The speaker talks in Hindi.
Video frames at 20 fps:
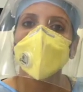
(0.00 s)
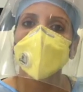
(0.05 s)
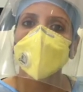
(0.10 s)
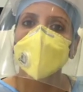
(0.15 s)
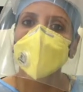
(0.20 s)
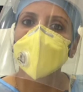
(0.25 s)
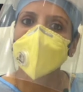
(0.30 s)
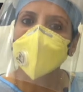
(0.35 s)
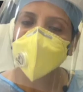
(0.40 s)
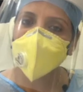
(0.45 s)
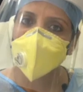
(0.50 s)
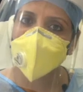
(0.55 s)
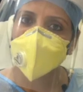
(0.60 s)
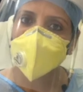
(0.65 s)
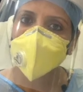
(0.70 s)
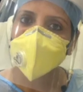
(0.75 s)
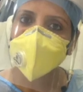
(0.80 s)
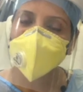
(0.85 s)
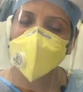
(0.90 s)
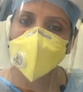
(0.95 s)
तो आप
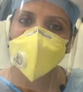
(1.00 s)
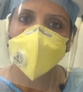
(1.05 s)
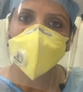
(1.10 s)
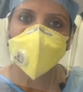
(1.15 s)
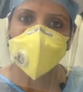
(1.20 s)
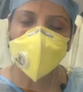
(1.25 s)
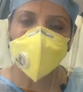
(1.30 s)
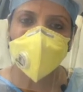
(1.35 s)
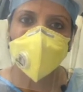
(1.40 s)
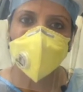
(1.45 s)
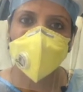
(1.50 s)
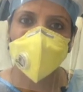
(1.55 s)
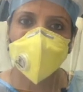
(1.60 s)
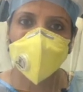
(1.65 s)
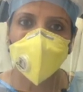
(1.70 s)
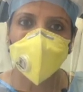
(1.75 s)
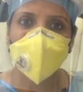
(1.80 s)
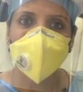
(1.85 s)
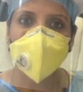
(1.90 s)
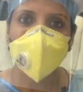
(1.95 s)
अगर वैक्सीनेशन के बारे
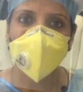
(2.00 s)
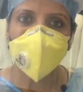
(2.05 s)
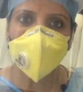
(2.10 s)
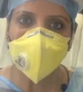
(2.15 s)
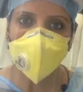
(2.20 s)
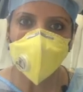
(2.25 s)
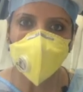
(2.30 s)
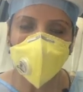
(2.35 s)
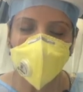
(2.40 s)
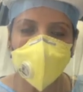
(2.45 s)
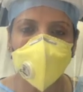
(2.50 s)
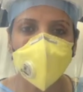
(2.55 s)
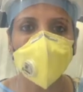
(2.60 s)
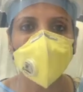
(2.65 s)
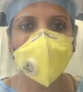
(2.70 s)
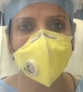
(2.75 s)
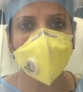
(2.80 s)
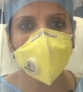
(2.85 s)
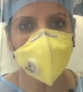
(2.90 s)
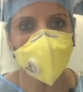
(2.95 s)
में पूछेंगे तो मैं ये
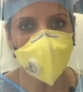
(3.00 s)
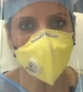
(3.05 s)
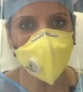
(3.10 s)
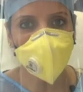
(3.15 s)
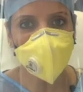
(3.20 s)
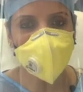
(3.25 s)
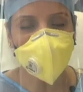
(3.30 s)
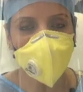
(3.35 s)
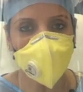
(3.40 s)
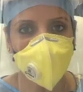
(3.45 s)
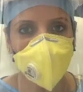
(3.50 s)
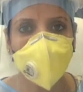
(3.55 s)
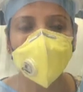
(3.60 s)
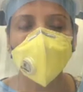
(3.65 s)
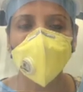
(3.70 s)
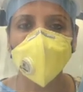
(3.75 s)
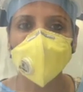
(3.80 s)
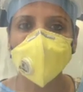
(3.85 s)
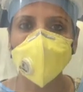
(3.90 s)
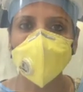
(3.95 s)
बताना चाहूँगी
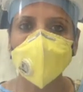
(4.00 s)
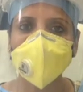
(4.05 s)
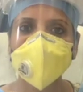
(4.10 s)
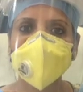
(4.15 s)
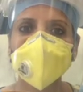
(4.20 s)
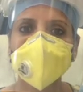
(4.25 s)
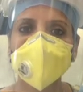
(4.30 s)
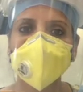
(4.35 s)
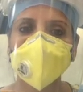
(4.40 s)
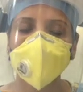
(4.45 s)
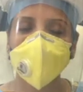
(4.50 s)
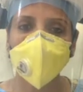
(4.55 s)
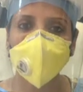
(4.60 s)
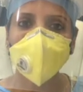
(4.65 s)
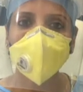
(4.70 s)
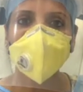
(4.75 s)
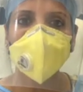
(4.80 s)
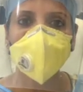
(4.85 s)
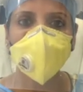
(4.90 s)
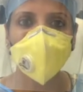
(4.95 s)
वैक्सीनेशन जो वन
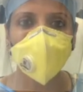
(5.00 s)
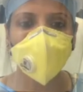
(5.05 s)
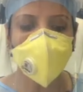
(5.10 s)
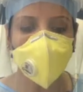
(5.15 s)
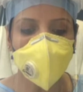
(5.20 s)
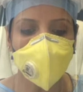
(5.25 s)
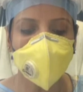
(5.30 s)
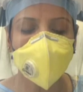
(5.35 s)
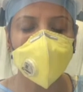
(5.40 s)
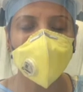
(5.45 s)
ईयर के एज